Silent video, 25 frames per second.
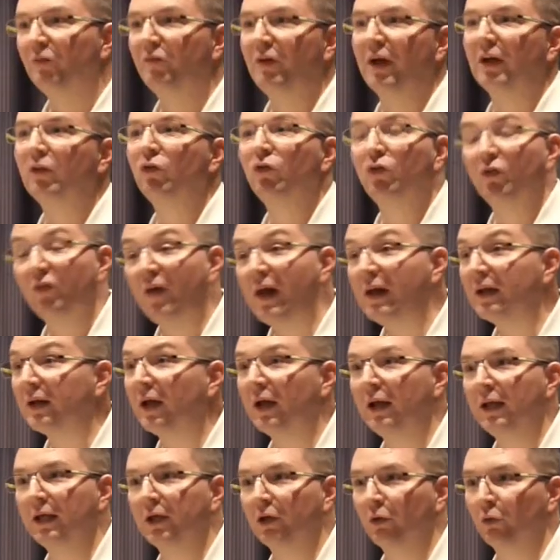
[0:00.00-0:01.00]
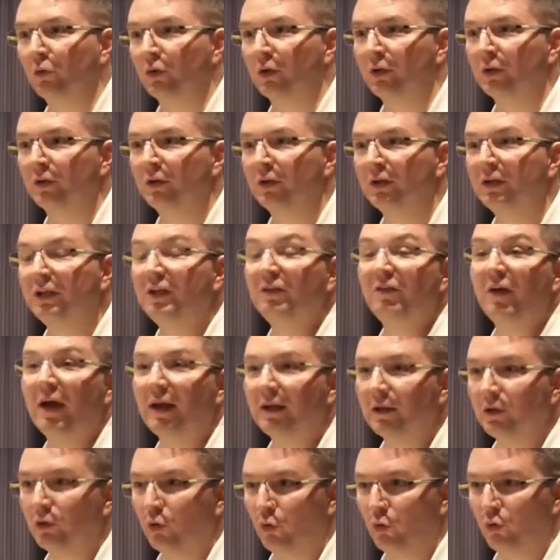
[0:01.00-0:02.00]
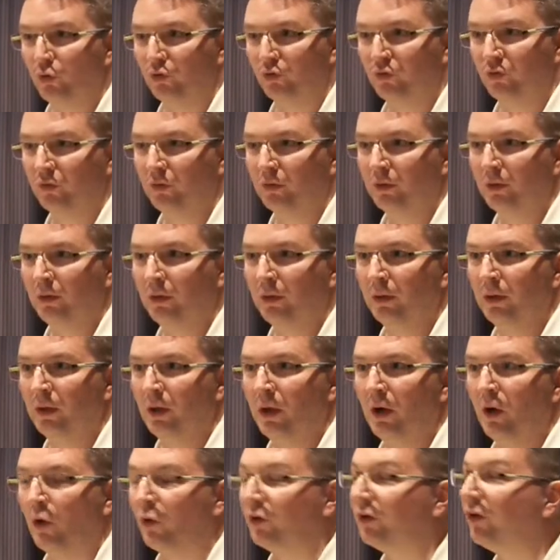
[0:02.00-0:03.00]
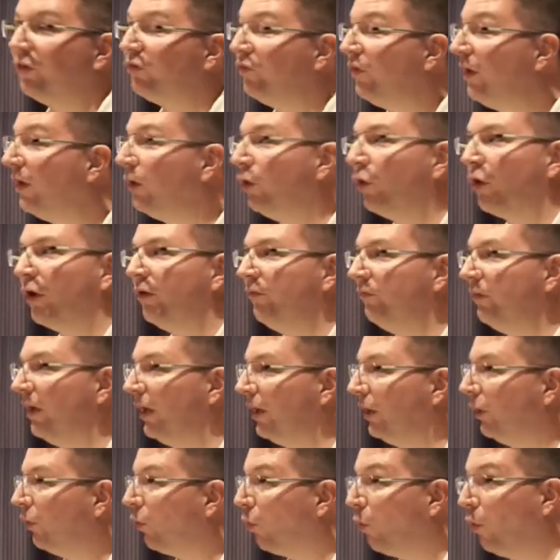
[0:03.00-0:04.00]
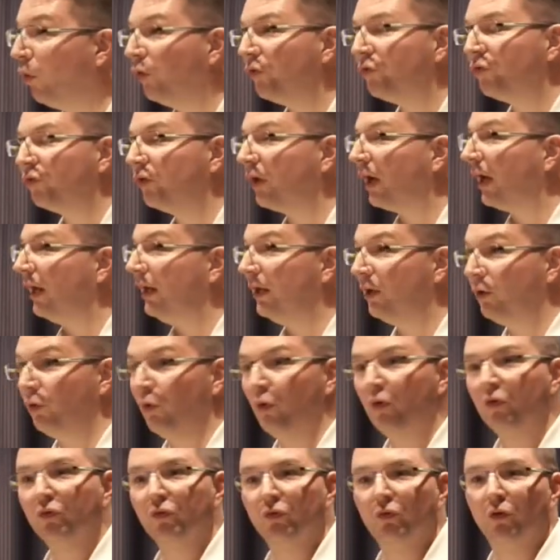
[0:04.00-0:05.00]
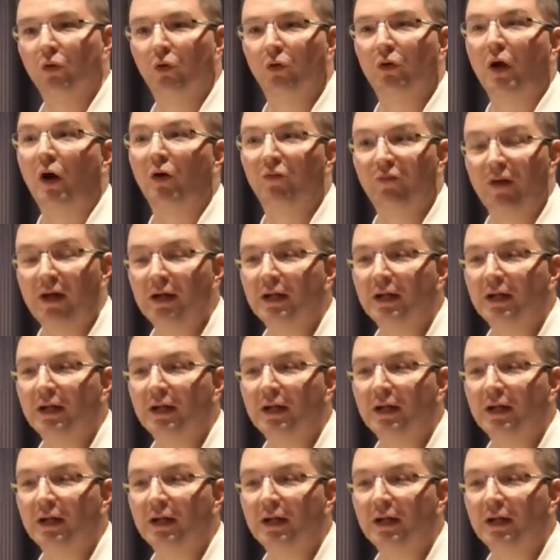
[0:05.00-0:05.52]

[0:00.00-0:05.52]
werden zu Weltreligionen. Die werden groß. Und deswegen können wir in großen religiösen und auch